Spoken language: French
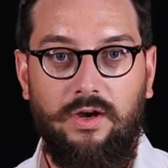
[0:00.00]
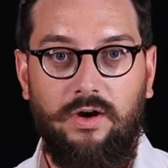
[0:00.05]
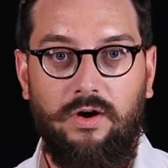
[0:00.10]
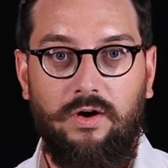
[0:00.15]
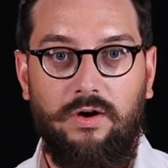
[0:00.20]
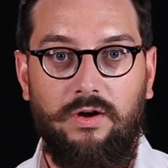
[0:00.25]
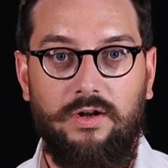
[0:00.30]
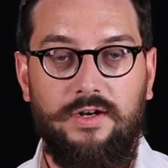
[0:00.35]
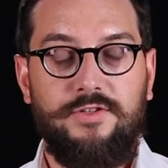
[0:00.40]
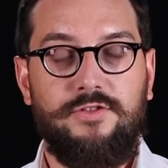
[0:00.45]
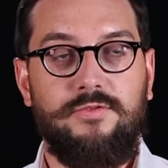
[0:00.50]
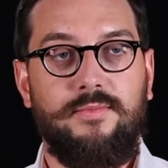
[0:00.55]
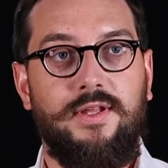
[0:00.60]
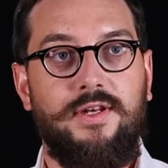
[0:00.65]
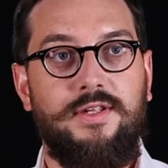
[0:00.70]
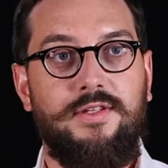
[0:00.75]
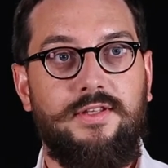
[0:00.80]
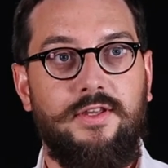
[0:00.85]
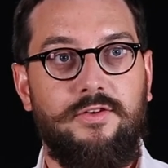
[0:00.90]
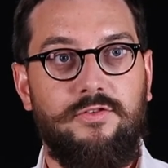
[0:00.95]
Or, les
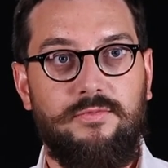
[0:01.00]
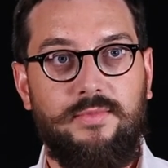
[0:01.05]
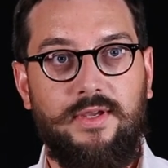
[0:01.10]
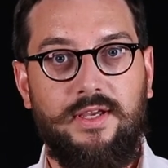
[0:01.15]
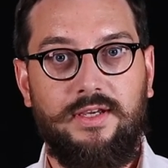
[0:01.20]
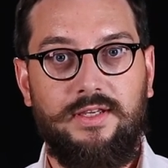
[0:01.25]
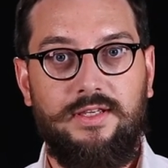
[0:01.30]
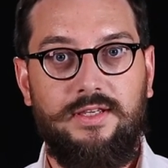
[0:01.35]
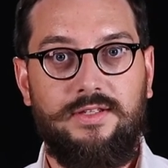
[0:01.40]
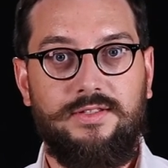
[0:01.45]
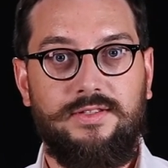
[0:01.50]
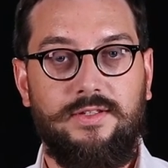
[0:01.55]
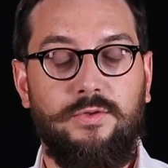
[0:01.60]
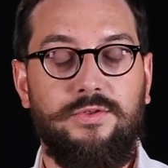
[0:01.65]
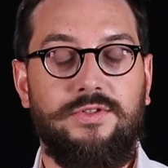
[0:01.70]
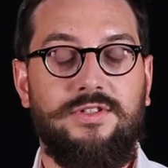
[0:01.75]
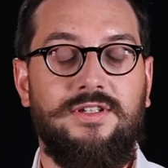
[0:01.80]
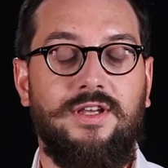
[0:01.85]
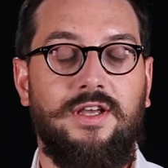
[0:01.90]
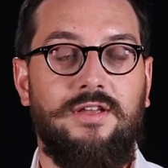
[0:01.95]
humanités numériques, c'est
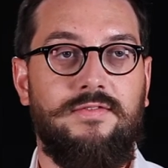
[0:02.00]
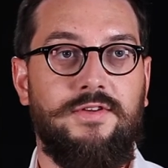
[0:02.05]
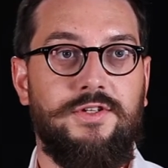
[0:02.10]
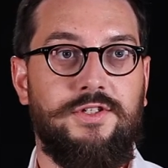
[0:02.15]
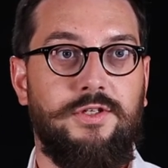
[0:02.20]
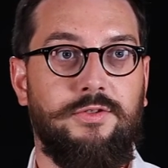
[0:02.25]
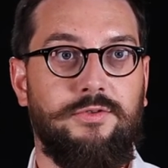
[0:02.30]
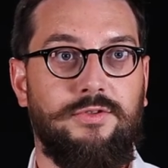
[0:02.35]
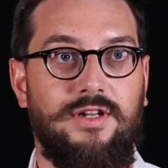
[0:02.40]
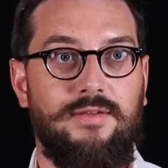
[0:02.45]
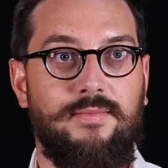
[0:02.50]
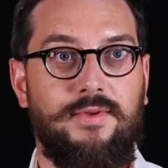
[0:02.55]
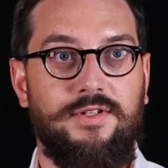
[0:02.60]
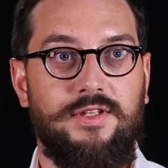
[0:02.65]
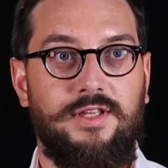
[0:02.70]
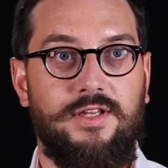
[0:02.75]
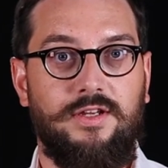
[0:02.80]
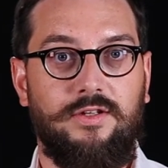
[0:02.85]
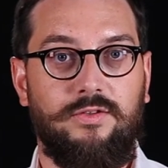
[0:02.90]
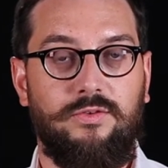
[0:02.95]
aussi réfléchir sur la
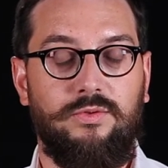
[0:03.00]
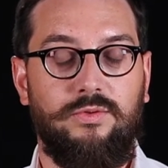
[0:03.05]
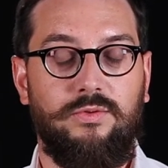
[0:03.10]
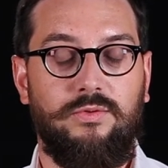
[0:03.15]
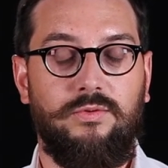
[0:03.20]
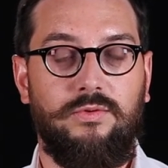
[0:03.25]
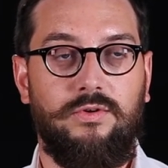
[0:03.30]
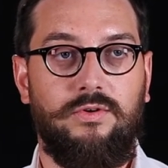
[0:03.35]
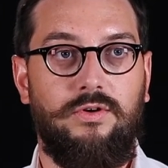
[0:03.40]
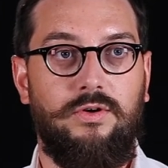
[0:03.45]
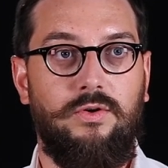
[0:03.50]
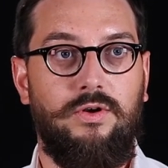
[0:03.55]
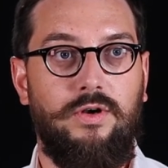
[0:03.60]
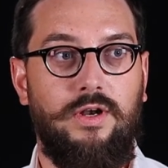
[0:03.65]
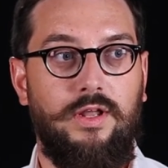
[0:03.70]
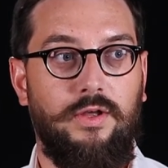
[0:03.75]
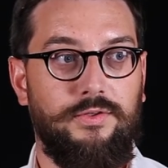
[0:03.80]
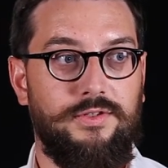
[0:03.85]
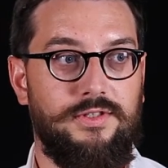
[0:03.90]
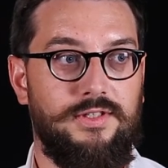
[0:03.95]
manière dont
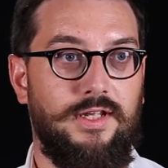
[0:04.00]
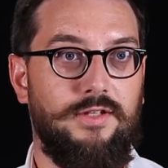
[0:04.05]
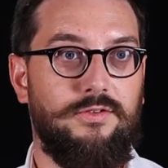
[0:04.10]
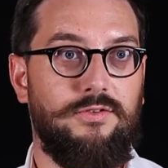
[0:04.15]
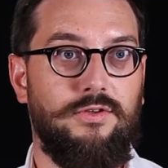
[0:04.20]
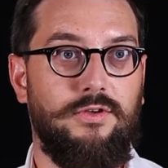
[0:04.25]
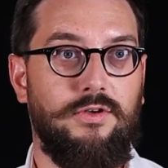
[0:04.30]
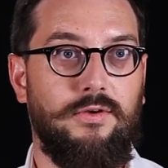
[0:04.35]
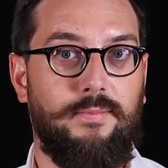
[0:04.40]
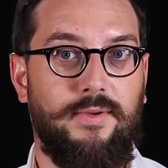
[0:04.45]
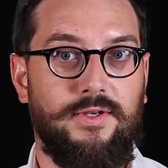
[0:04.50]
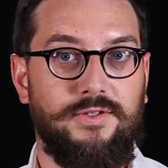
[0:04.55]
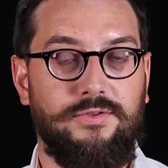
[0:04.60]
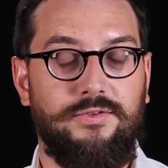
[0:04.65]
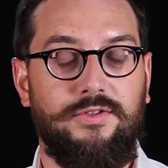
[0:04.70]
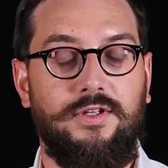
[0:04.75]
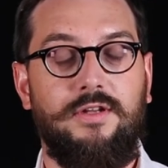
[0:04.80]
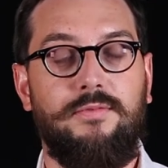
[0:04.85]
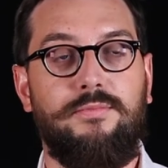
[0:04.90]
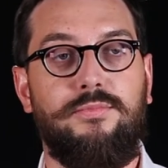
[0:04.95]
l'ordinateur
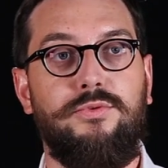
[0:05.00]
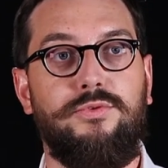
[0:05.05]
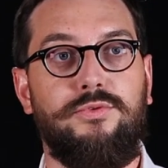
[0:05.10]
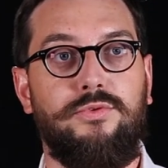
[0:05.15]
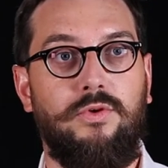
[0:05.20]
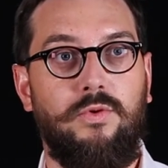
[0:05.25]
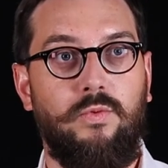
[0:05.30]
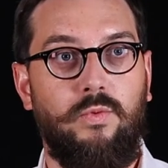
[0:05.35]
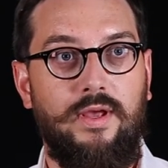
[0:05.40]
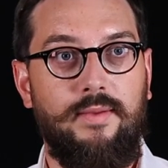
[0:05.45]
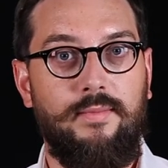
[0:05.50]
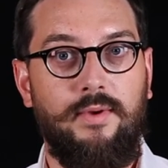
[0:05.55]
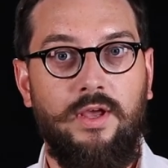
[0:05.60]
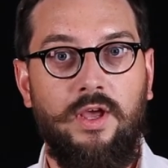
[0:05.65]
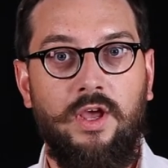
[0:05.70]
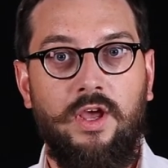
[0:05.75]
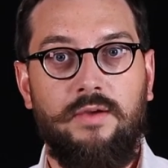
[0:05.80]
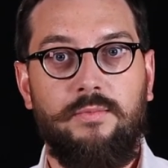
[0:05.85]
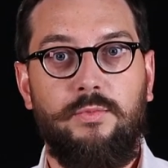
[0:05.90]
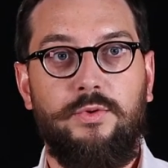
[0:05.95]
personnel plus le web
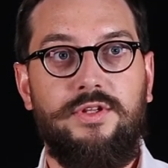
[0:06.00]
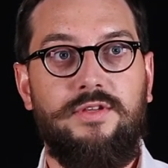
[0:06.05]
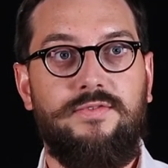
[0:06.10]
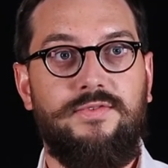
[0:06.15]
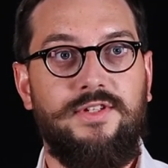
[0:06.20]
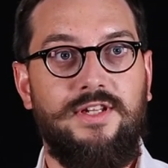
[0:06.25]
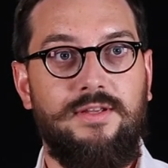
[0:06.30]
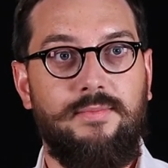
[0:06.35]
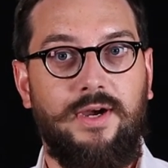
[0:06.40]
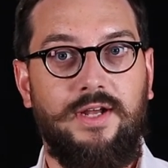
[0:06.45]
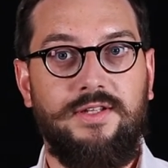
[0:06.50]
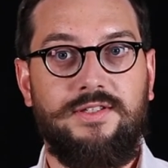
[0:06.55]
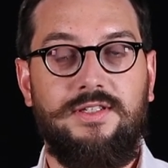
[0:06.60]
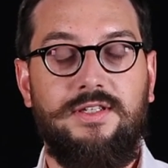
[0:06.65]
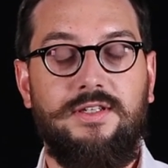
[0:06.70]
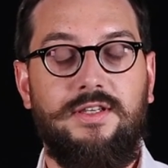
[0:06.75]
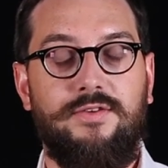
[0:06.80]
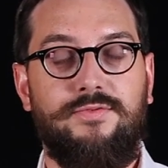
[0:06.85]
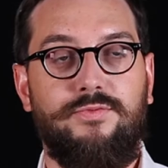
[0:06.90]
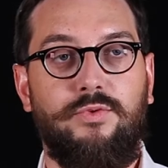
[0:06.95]
modifient des
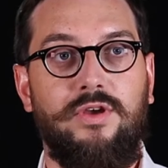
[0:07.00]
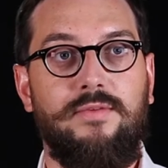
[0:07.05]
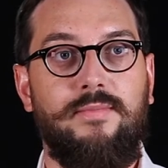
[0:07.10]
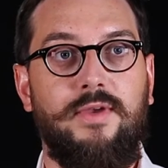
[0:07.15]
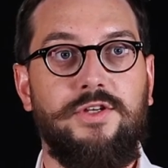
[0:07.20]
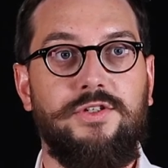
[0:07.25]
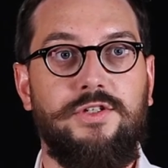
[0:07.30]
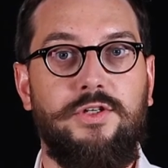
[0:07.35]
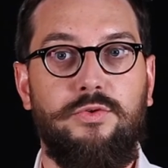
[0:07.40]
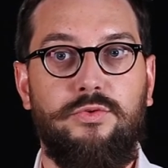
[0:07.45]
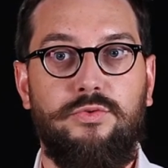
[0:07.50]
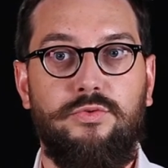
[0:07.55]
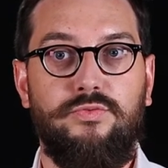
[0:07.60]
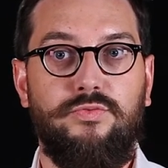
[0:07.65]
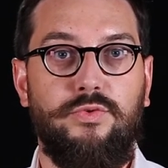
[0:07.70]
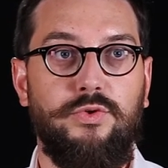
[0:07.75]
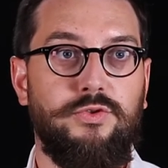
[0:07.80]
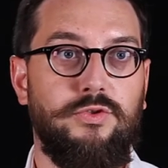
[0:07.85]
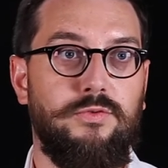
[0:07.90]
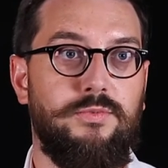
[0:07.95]
pratiques et font émerger de
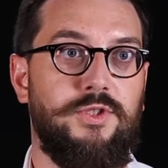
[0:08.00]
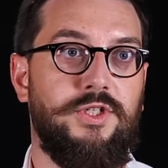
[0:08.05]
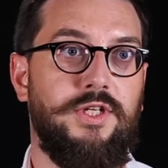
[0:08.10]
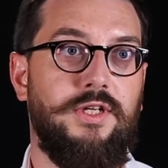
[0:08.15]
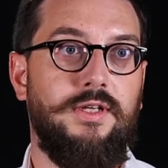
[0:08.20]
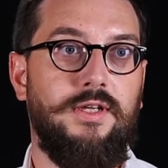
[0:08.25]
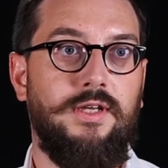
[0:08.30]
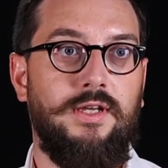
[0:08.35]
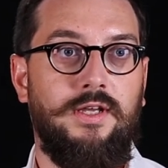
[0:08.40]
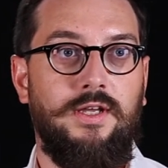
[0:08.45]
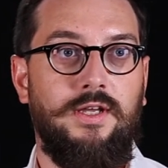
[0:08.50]
nouveaux objets.